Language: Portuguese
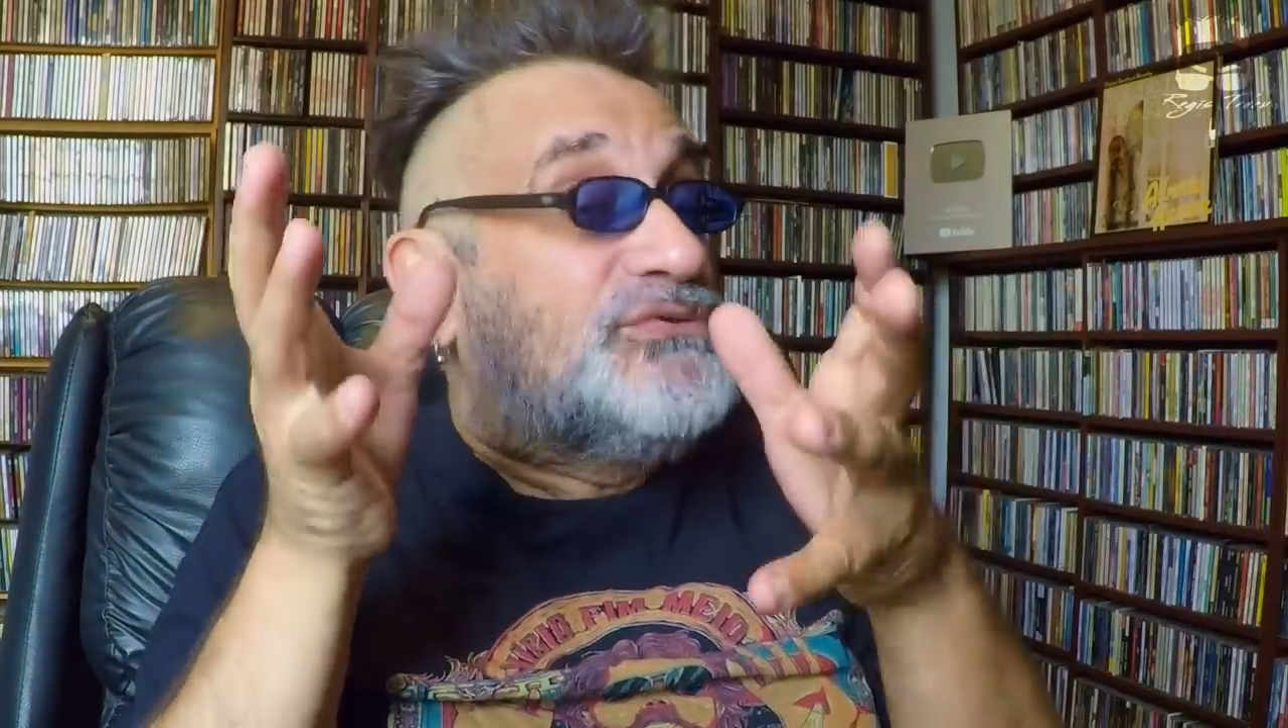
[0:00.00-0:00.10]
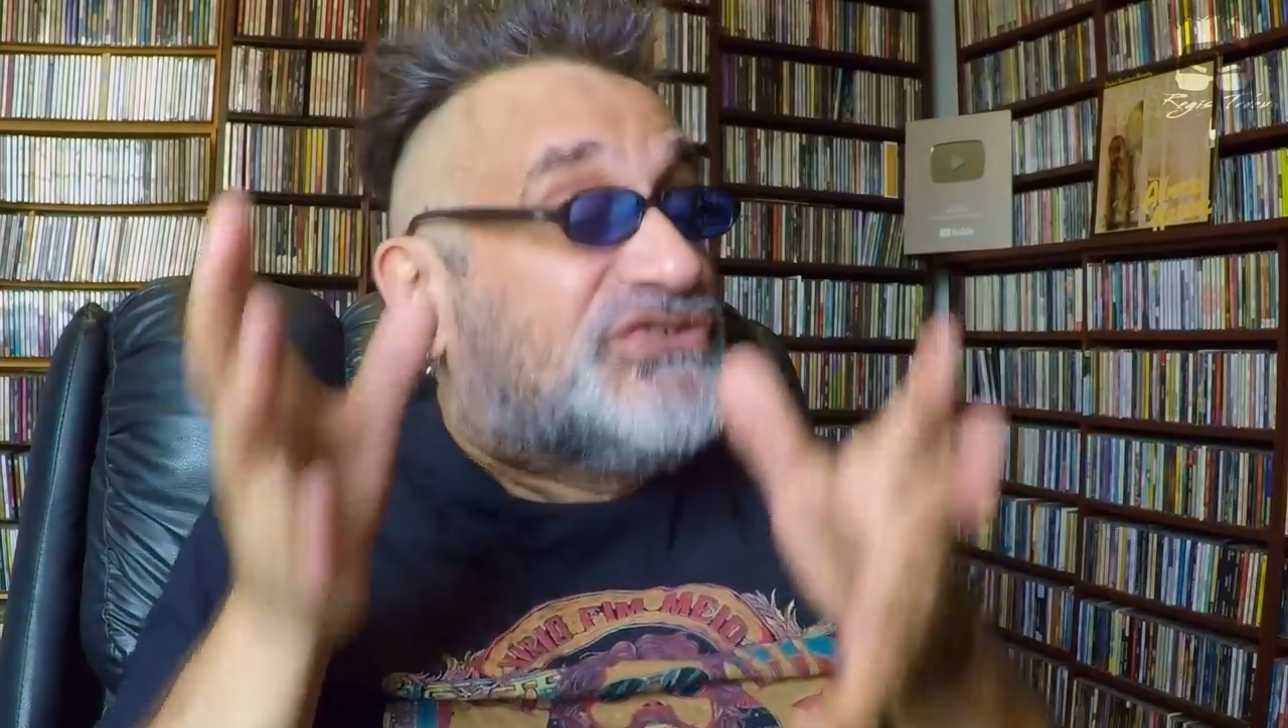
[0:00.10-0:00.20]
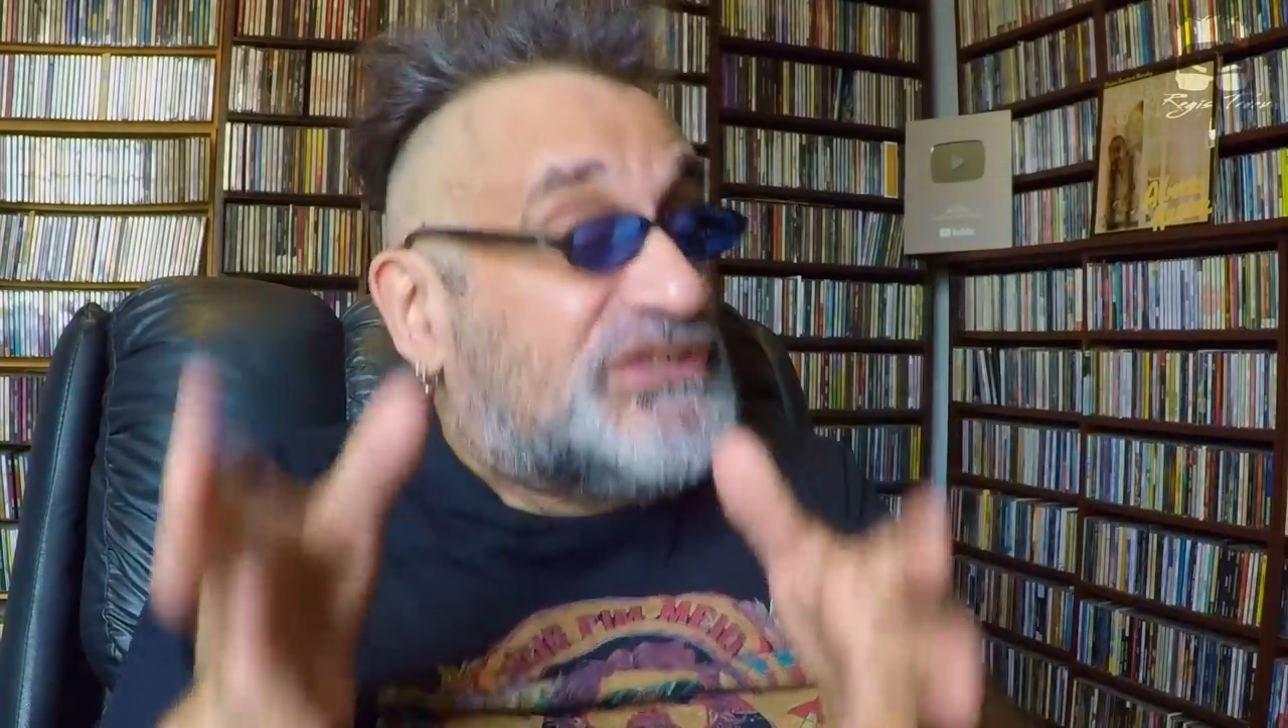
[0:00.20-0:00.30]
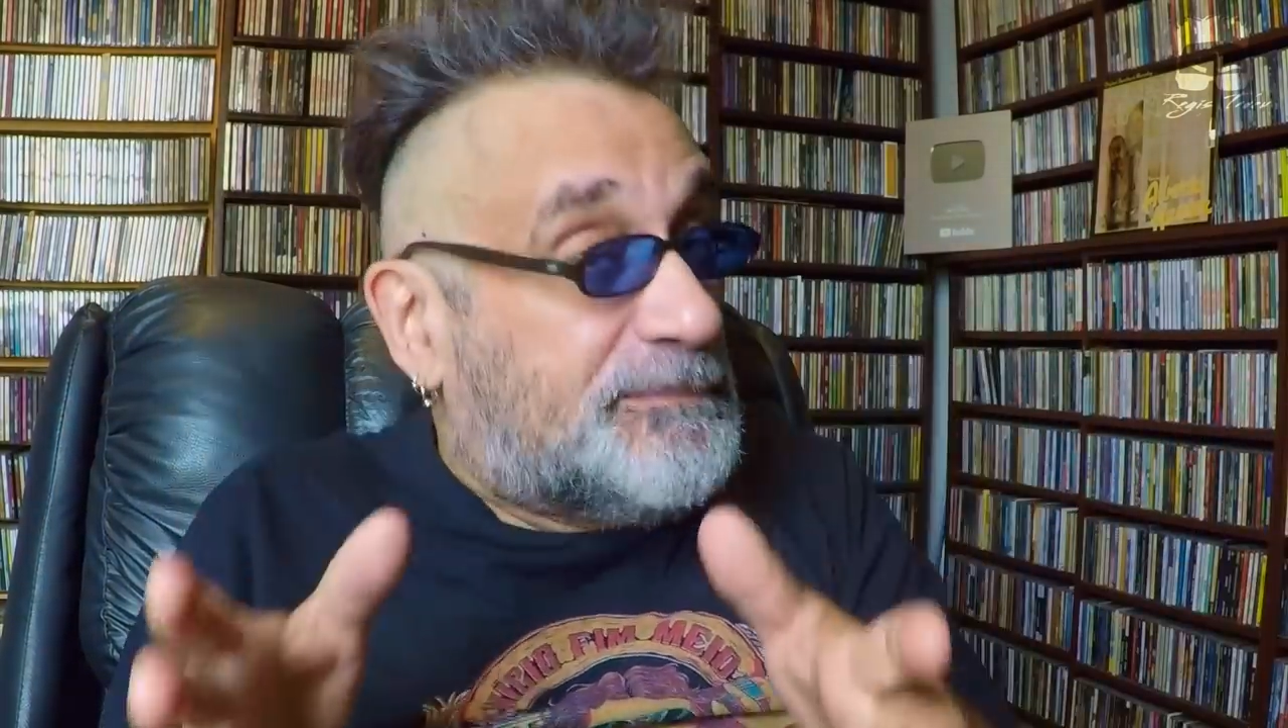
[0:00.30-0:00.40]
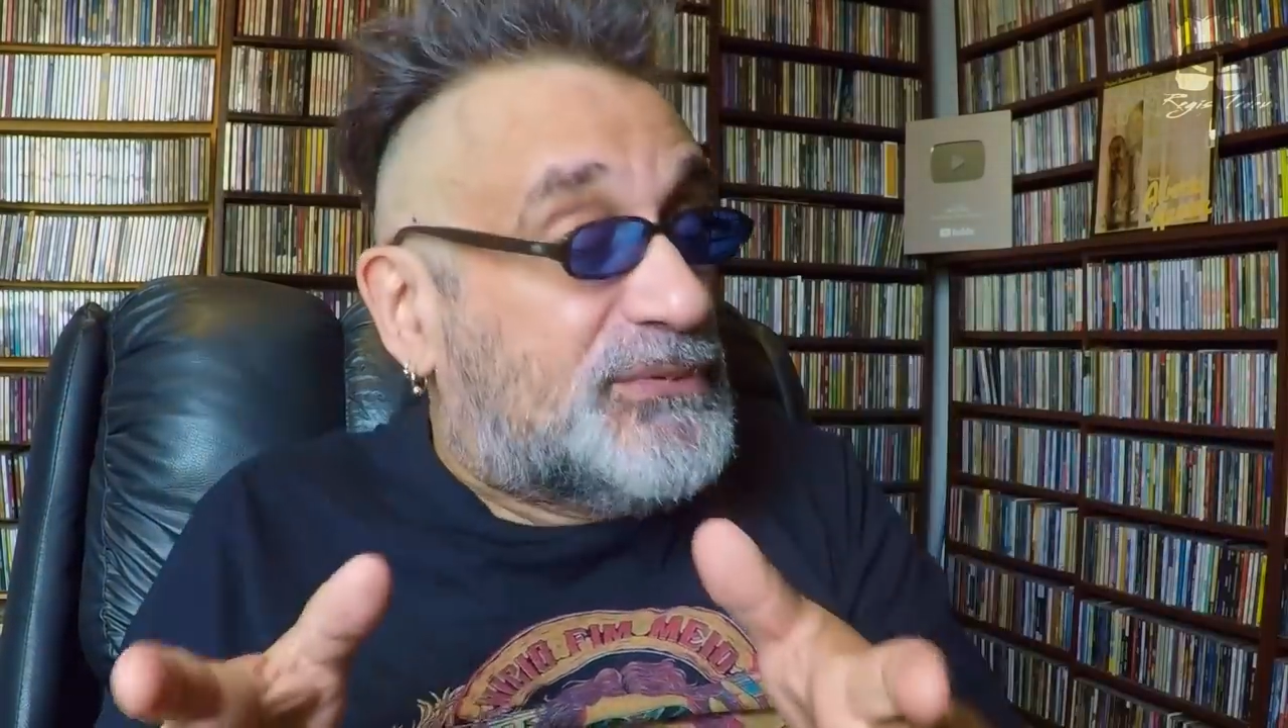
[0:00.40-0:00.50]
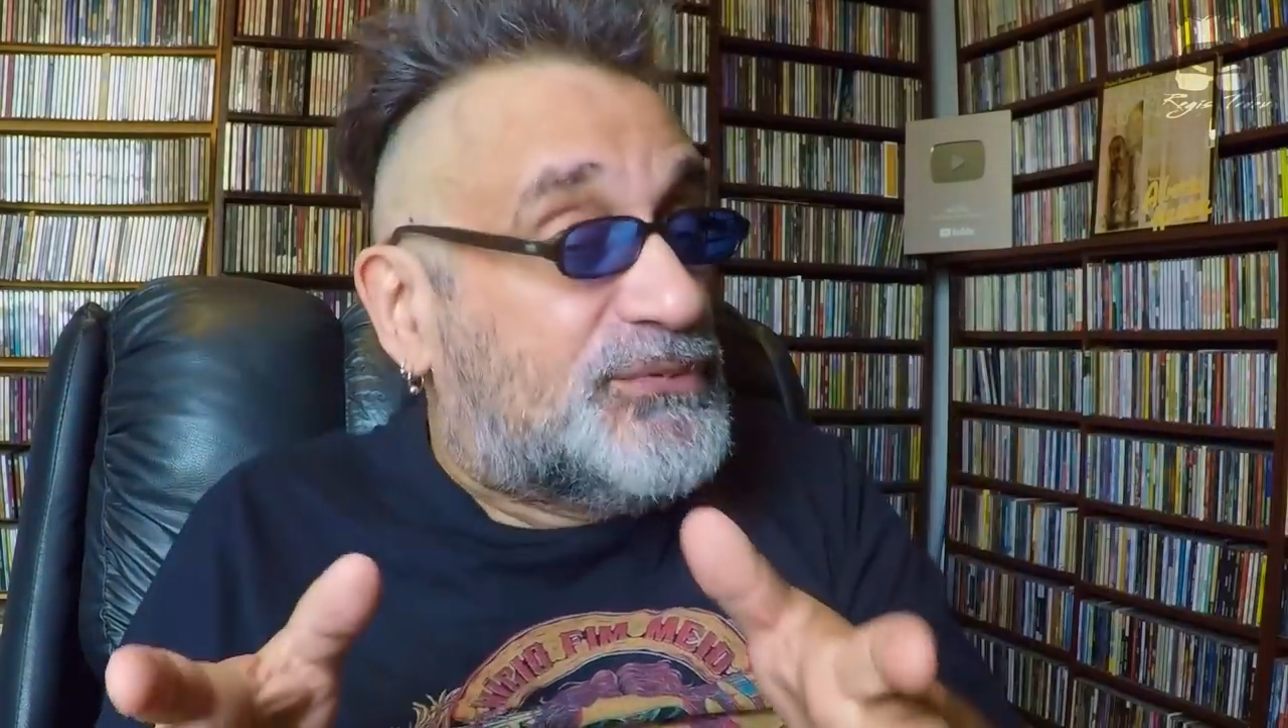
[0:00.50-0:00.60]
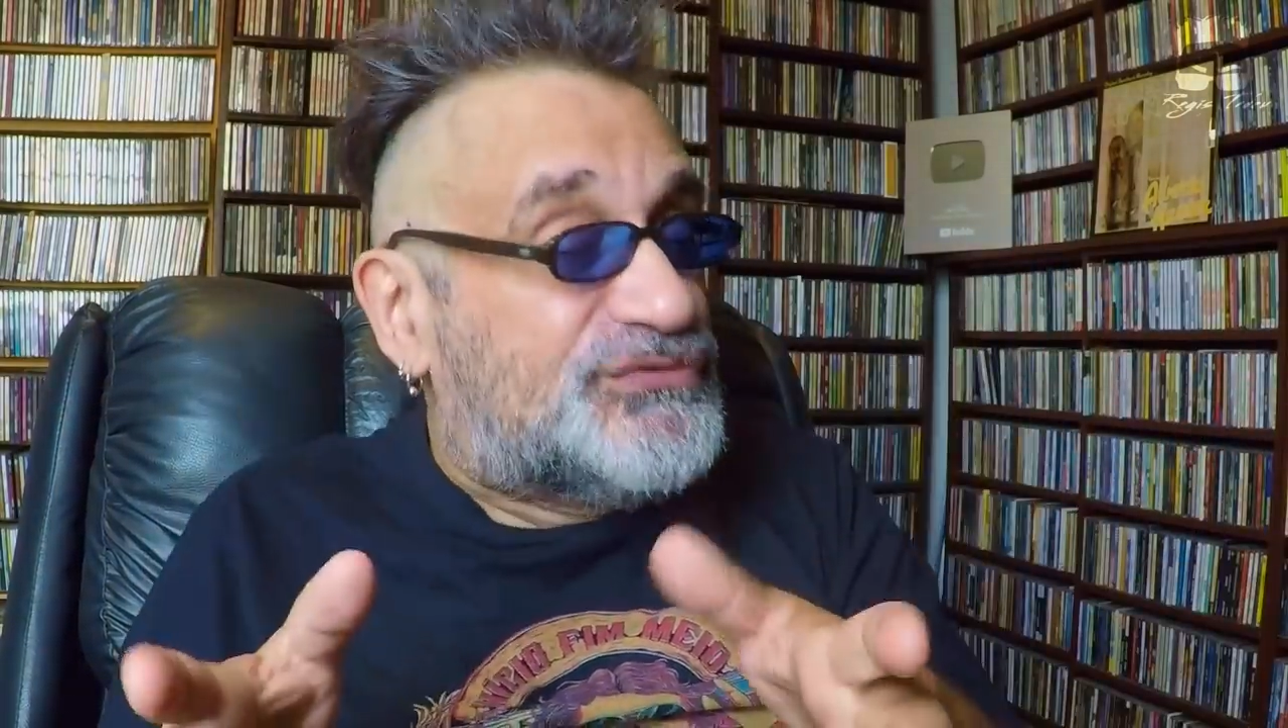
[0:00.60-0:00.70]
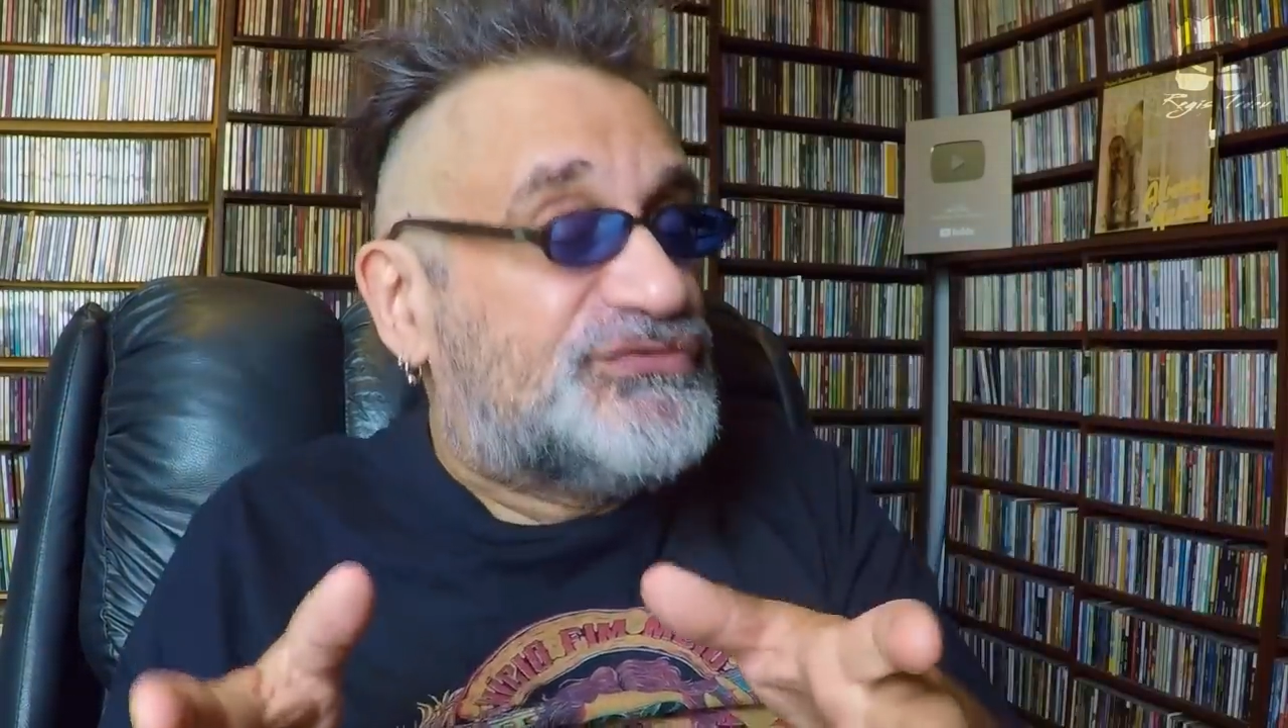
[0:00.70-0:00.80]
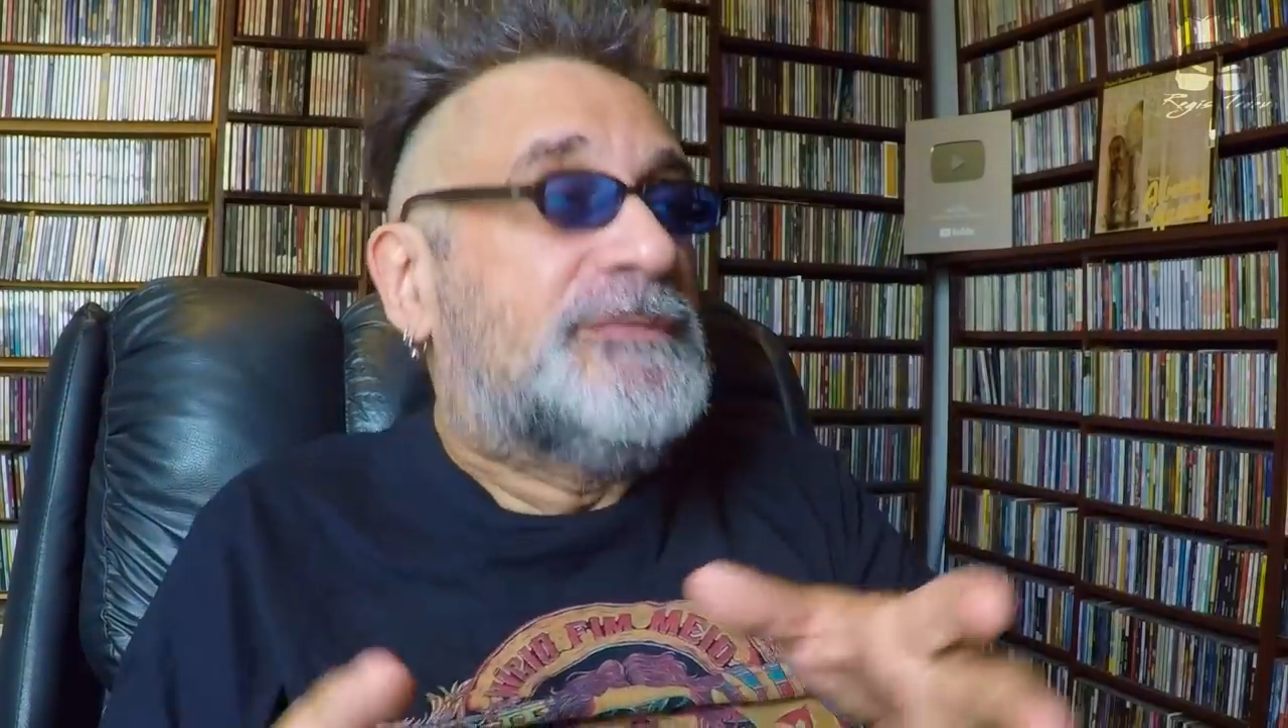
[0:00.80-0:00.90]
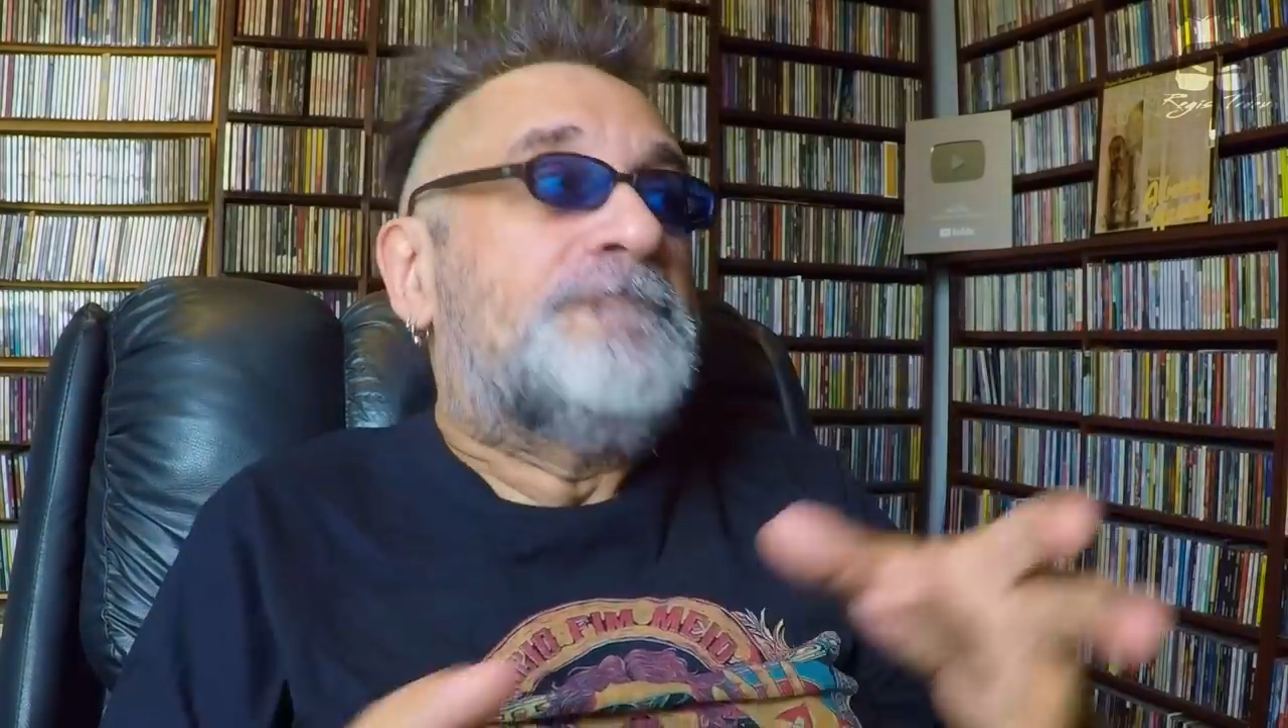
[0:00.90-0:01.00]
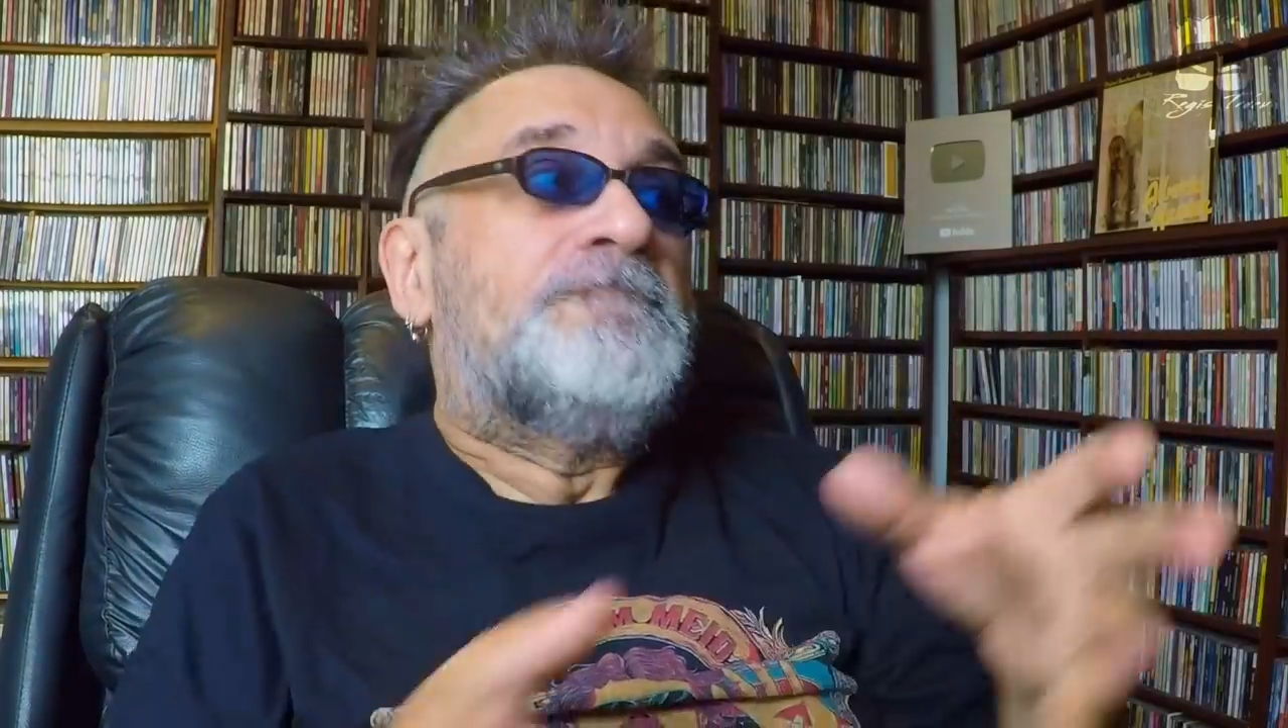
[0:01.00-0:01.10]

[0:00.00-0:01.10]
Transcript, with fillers: típicos